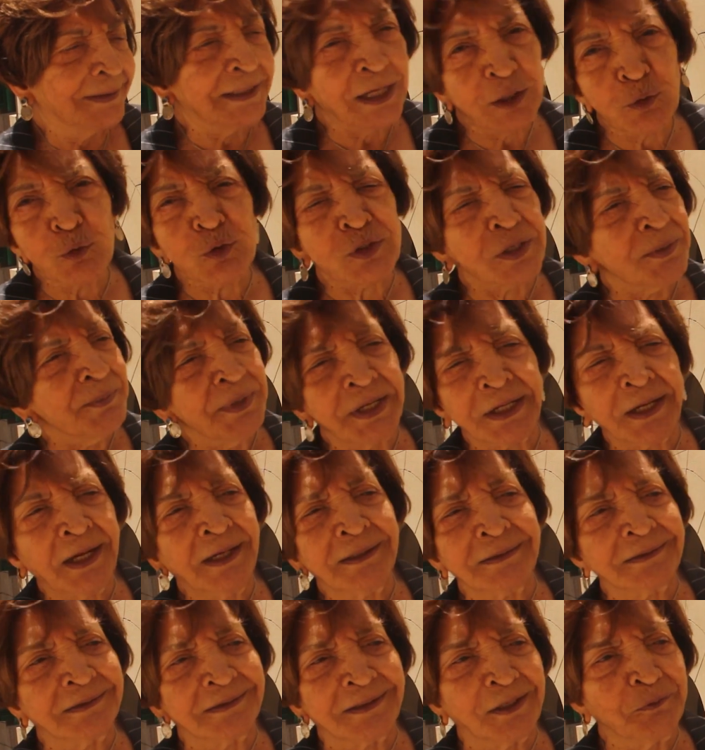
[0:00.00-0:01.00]
ده جزء من
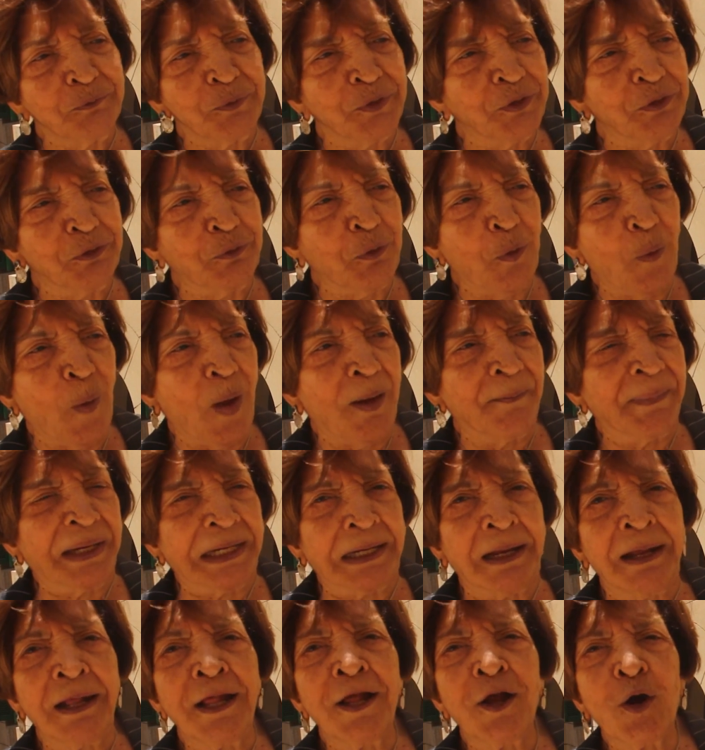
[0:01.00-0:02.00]
رحله التنوير اللي هو
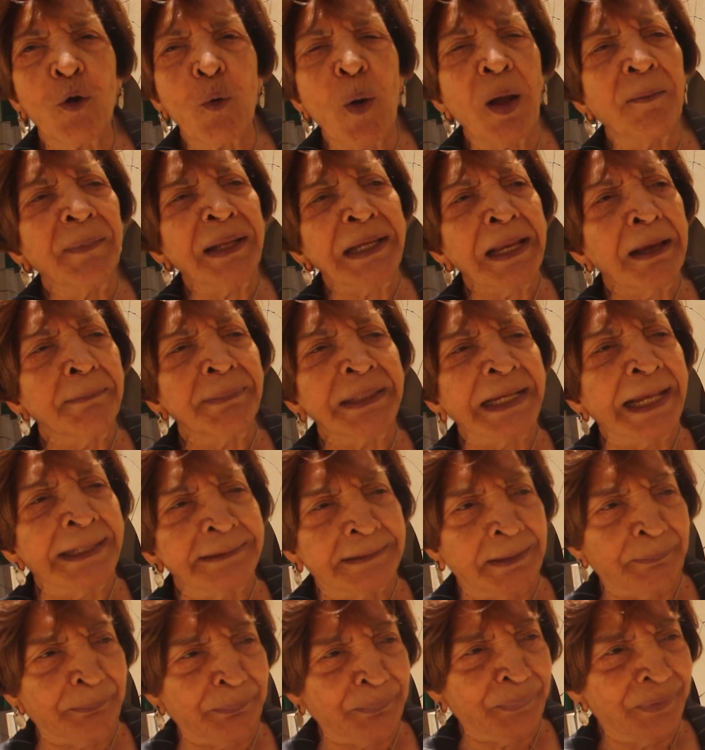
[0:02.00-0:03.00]
عملها هو عملها
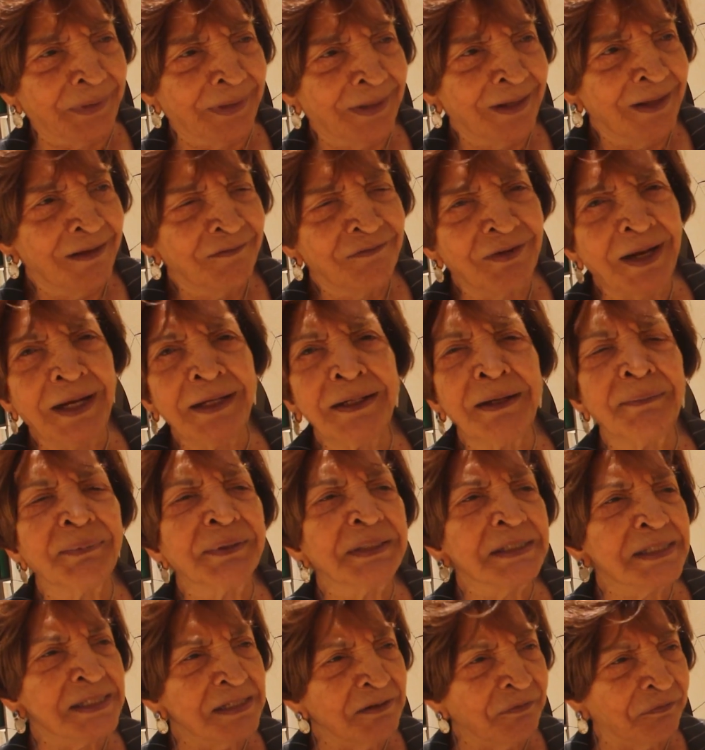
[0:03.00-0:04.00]
بالادب فاحنا
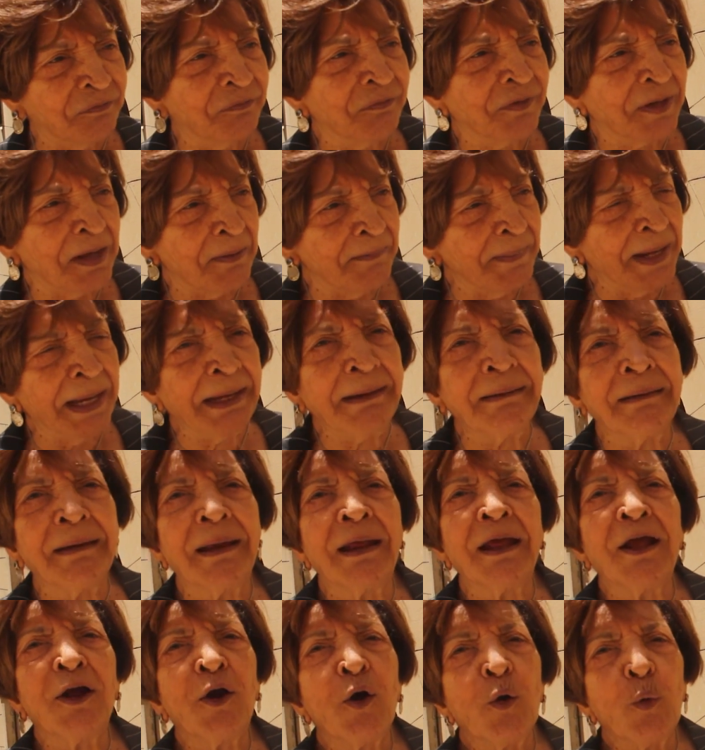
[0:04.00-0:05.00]
بنضيف كمان
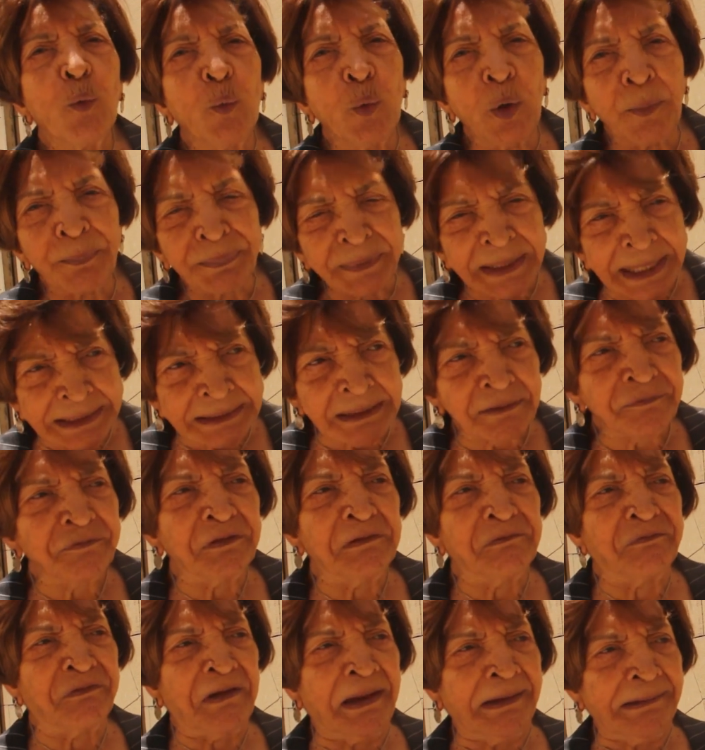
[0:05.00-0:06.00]
وابتدى
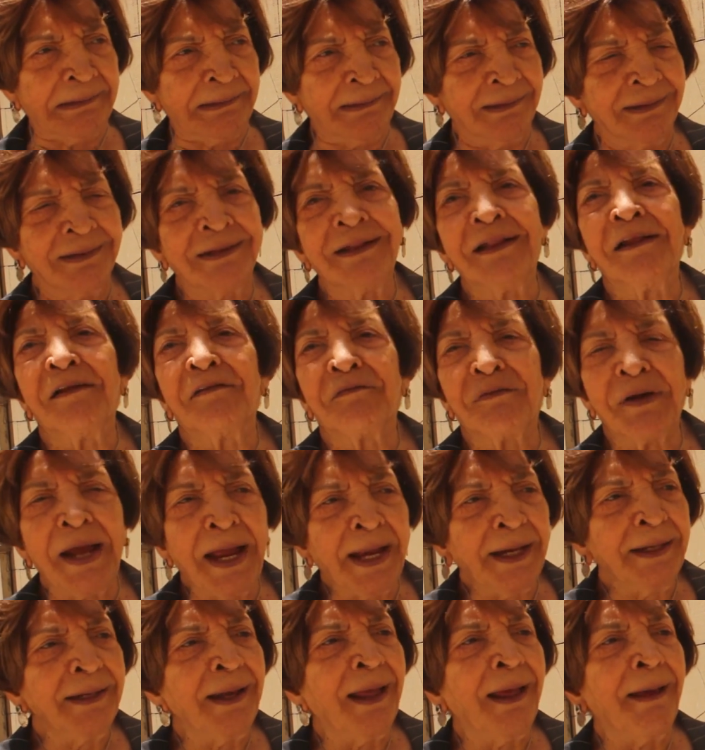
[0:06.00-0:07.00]
في الفن
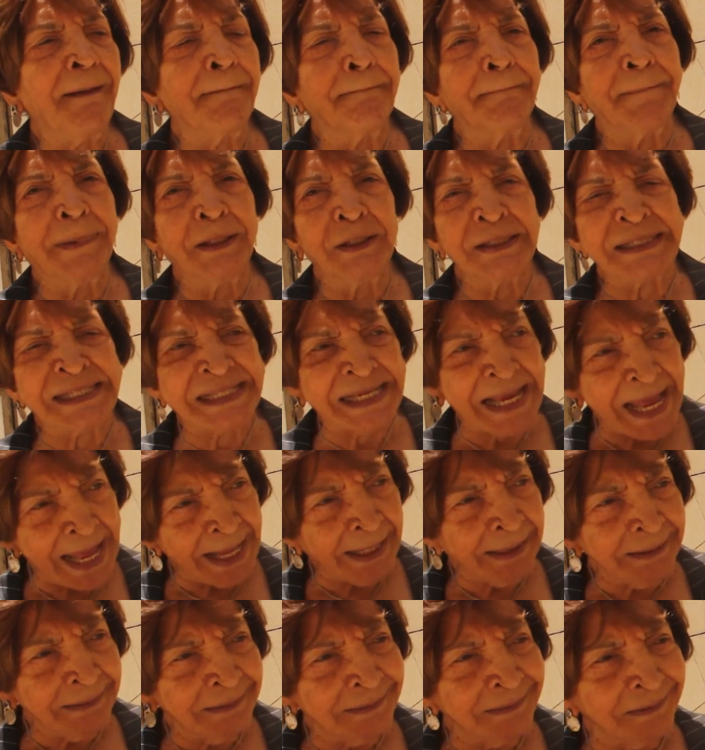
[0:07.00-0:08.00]
فاحنا
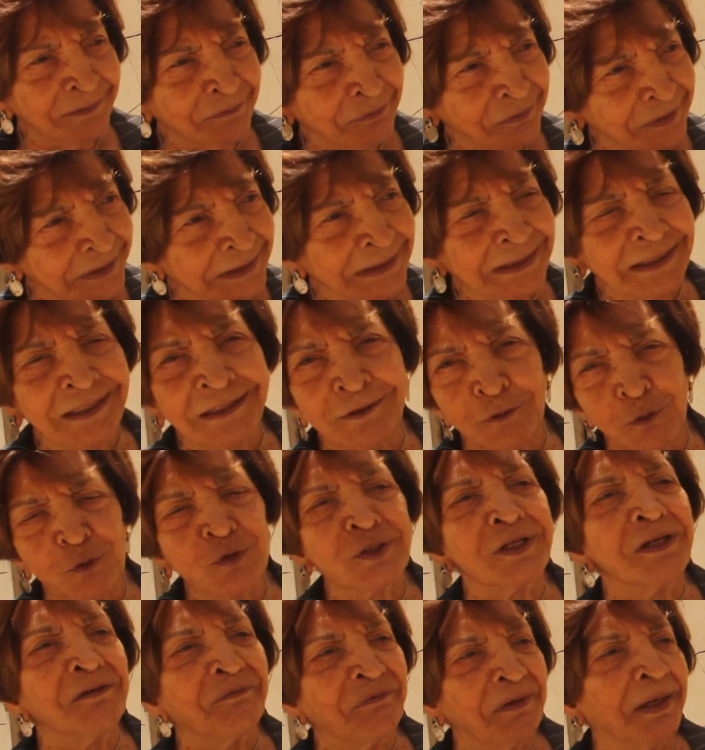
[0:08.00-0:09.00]
بنساعد في
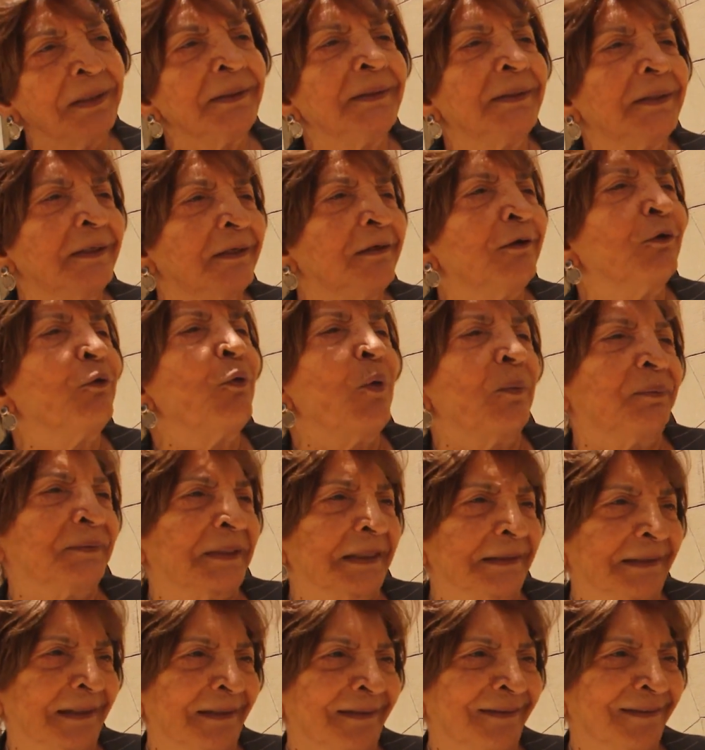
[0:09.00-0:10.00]
الجزء الفني اللي هو
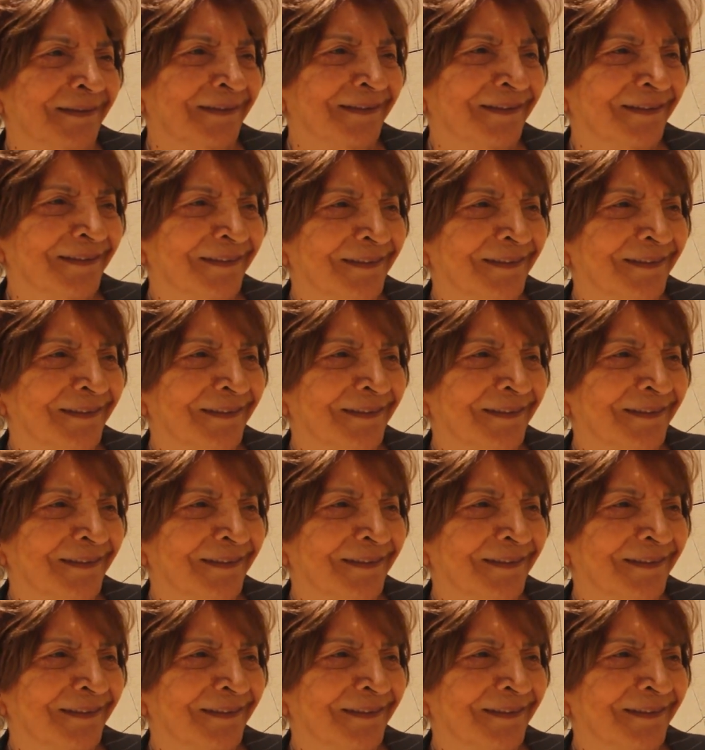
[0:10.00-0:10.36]
ابتدى